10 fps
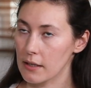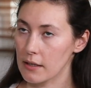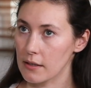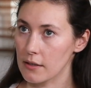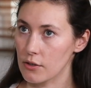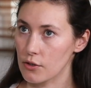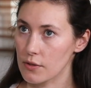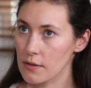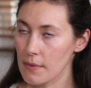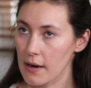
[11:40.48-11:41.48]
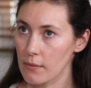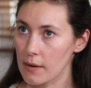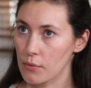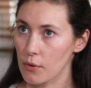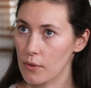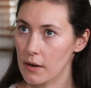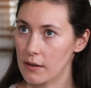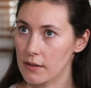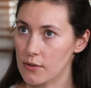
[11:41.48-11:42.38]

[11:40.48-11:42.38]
Et je sais pas, ouais, pourquoi à